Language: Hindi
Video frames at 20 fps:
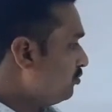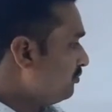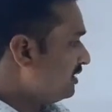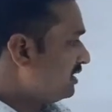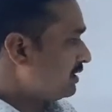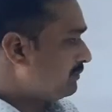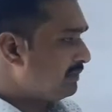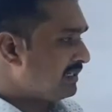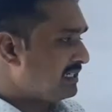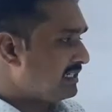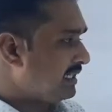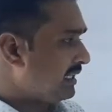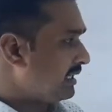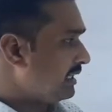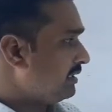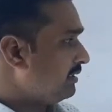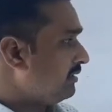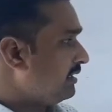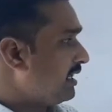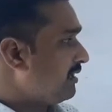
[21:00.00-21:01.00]
2 meter per
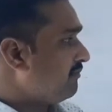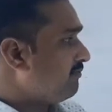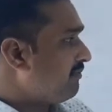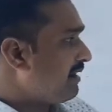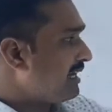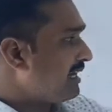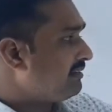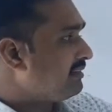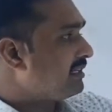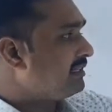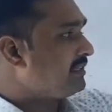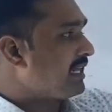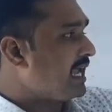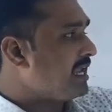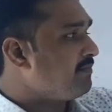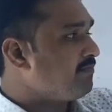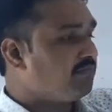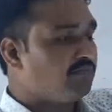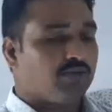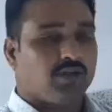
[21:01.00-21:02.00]
second, then find the
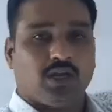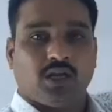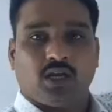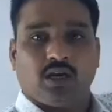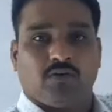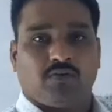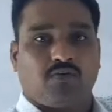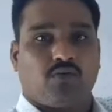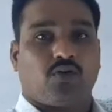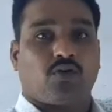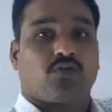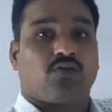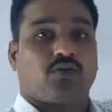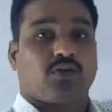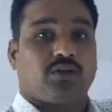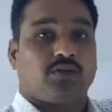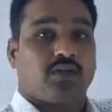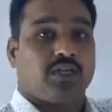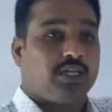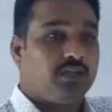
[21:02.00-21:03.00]
time for
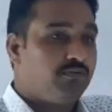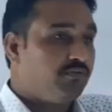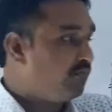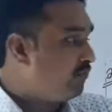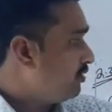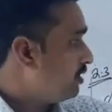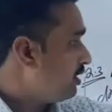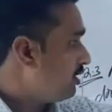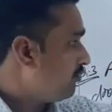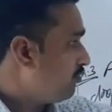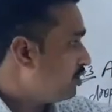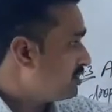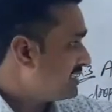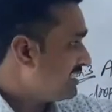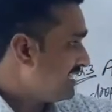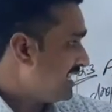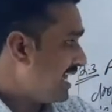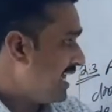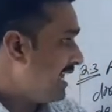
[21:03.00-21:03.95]
he was in